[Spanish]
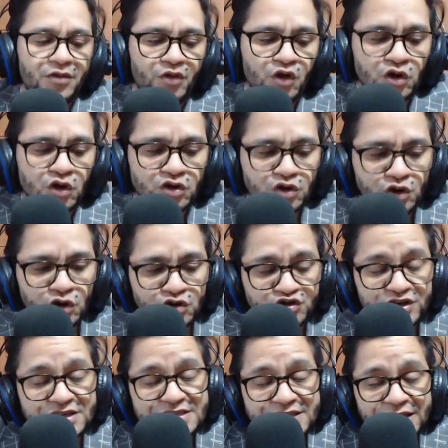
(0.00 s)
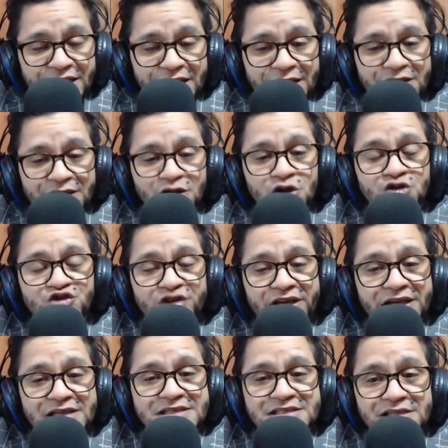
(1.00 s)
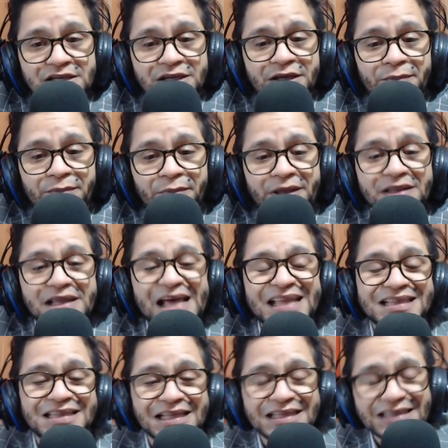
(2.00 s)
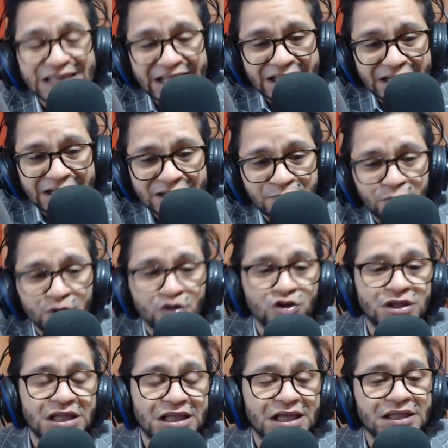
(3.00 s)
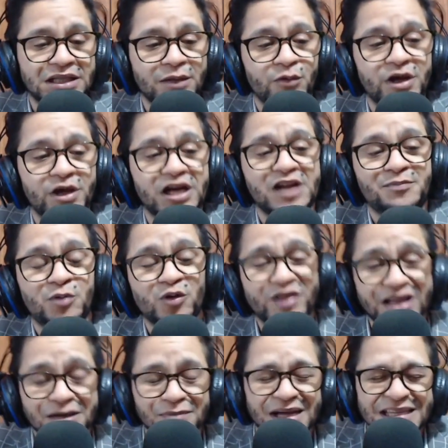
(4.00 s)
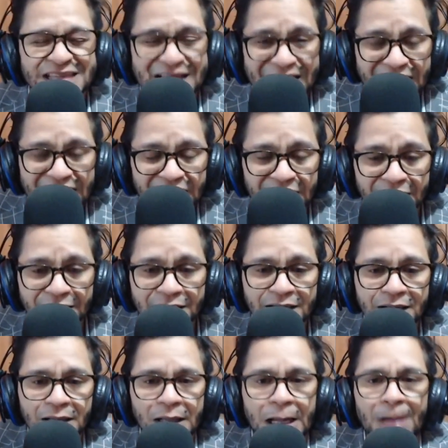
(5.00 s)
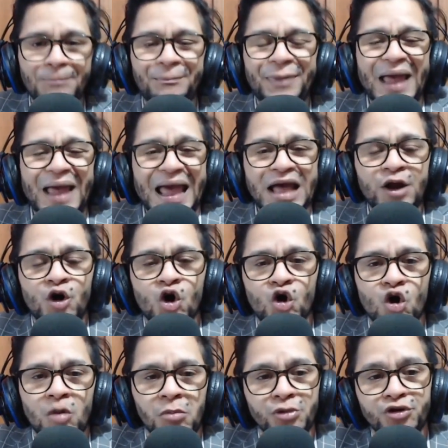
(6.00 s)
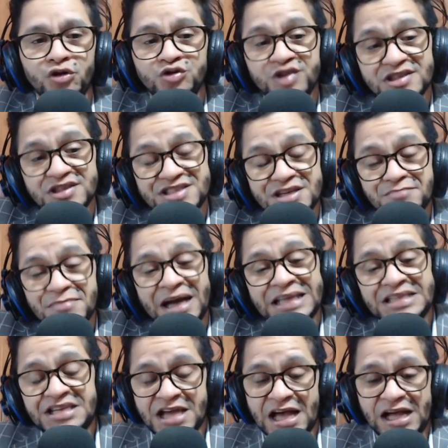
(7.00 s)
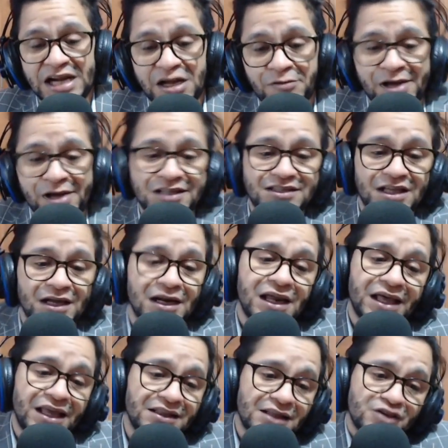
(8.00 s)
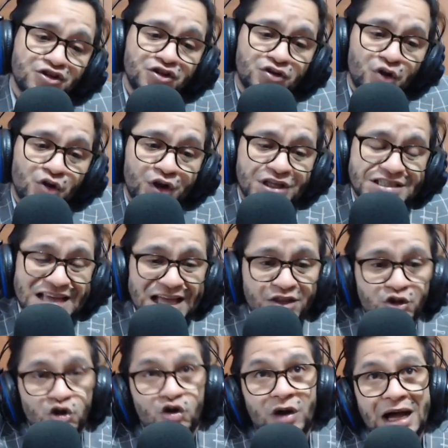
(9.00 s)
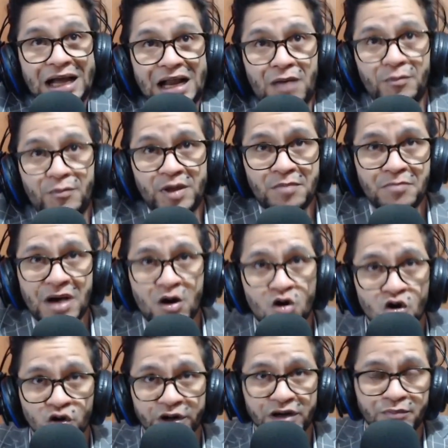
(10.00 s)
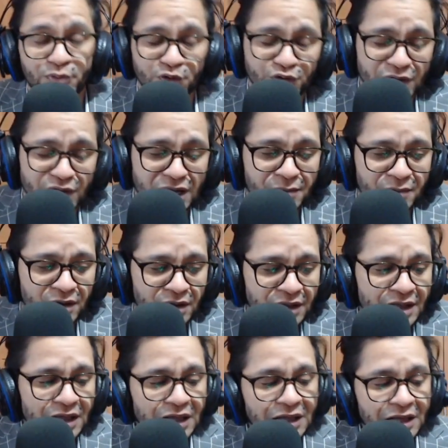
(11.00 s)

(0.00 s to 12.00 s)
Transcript: no, no sé si, no sé si me di a entender. Por eso te dije, te voy a responder mañana. Pero como yo no sé si mañana va a estar la gente sintonizando a la misma hora el programa,